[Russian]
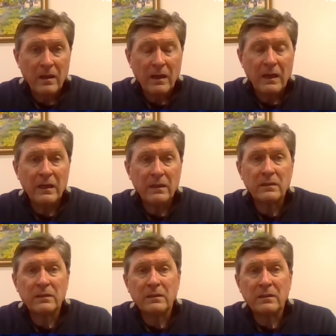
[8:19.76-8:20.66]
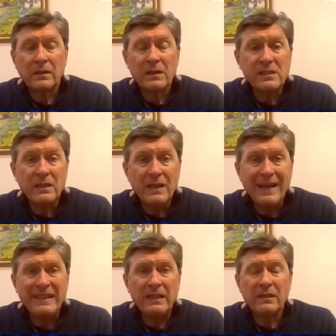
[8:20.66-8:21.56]
А э,
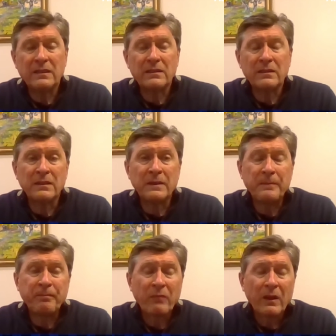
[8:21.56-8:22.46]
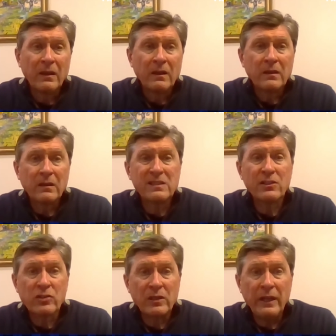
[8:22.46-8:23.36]
россияне, э, к
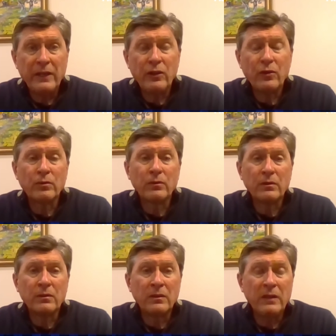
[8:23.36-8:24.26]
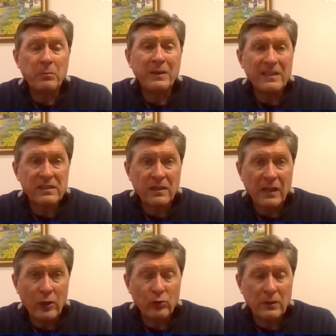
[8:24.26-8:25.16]
сожалению, либо не знают